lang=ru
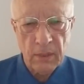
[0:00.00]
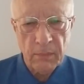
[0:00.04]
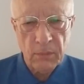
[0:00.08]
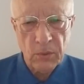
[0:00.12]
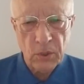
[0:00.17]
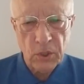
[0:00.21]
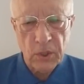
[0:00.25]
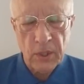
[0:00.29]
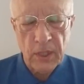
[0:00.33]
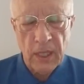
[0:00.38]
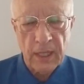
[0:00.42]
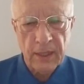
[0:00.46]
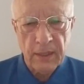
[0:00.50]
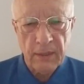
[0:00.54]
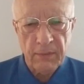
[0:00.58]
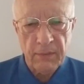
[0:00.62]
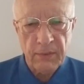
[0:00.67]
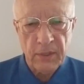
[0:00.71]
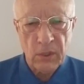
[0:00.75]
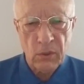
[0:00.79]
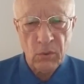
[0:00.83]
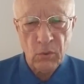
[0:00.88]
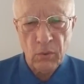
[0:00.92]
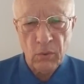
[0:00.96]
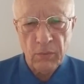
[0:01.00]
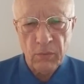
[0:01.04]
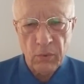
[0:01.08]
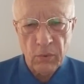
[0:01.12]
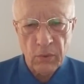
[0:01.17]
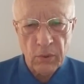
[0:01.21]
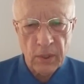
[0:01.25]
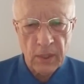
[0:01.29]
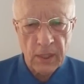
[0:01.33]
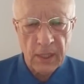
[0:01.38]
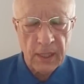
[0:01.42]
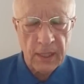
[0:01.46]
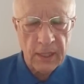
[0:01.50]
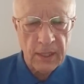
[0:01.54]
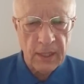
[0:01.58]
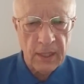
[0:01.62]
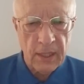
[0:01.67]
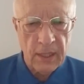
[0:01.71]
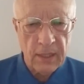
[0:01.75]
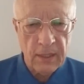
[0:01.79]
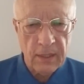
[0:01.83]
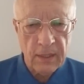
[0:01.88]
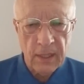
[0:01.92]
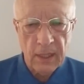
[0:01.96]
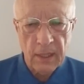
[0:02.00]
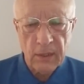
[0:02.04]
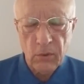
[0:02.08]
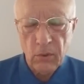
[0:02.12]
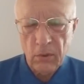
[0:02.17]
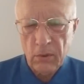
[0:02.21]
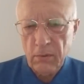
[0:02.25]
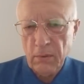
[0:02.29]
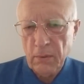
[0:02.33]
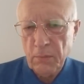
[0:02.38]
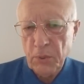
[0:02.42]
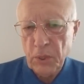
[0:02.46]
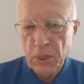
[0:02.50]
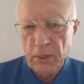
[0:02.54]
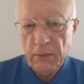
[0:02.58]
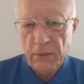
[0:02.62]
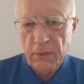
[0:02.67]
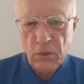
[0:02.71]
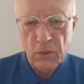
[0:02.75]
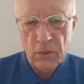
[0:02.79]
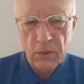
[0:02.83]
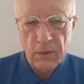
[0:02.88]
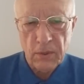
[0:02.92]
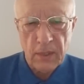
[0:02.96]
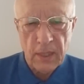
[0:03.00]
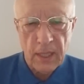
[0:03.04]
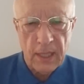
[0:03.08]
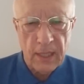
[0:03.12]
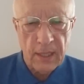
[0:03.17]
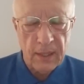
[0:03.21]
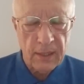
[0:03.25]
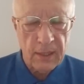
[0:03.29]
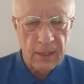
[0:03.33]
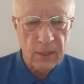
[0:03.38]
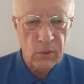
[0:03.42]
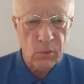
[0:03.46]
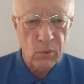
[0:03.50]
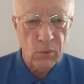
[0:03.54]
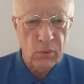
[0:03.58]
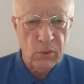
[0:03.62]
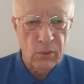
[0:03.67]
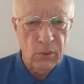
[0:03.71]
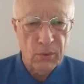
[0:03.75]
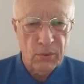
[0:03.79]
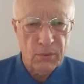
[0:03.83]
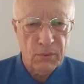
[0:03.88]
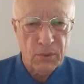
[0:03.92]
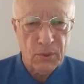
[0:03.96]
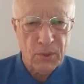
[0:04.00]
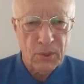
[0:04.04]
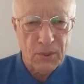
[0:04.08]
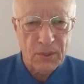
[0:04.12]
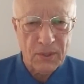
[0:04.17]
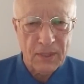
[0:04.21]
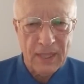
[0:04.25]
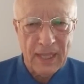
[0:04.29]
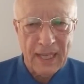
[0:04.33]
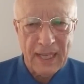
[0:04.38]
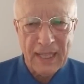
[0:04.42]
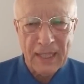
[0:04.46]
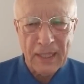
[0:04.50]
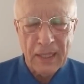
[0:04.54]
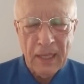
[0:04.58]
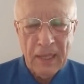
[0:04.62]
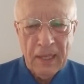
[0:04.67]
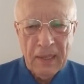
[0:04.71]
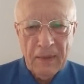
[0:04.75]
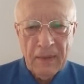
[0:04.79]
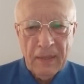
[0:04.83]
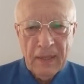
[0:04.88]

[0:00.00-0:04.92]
там Жданов такой вроде как есть, да, тот вообще все знает, откуда он все знает.